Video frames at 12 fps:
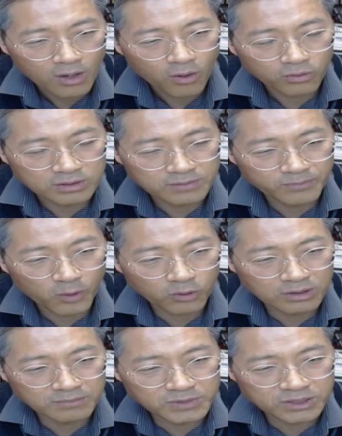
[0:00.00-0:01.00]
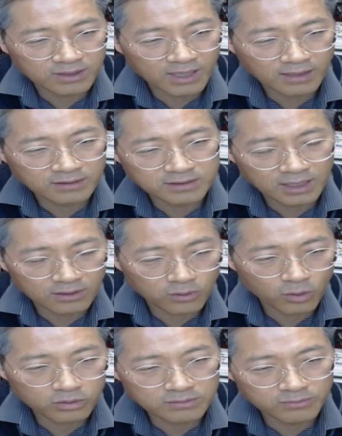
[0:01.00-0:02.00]
혹은 복음 전하는
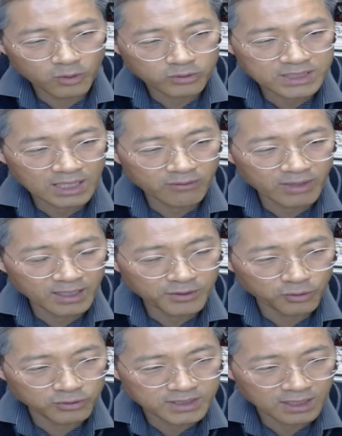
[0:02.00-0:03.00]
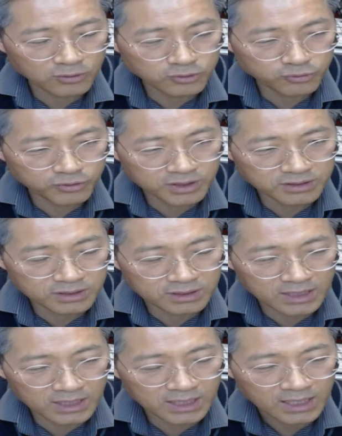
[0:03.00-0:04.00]
자로 혹은 목사와 교사로
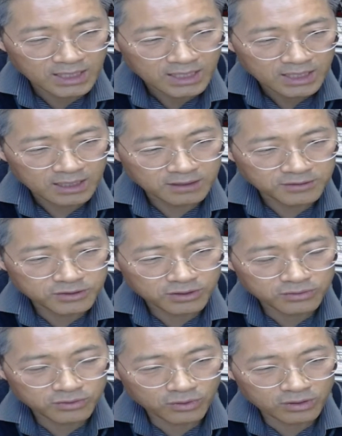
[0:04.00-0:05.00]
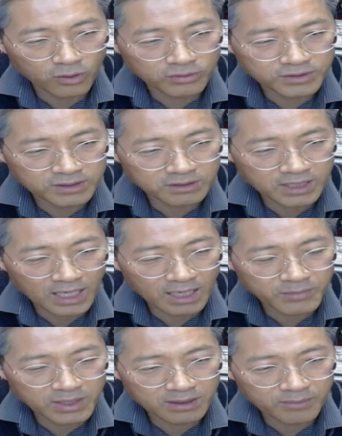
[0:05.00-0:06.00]
주셨으니 이는 성도를 온전케
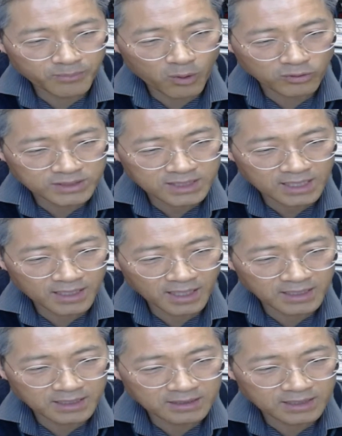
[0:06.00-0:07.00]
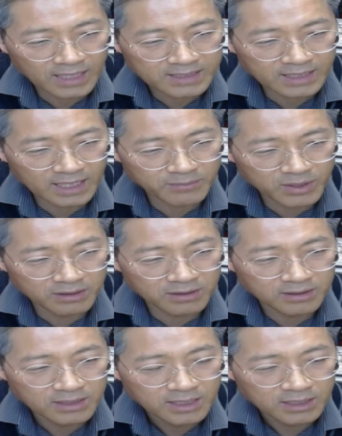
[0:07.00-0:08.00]
하며 봉사의 일을 하게 하며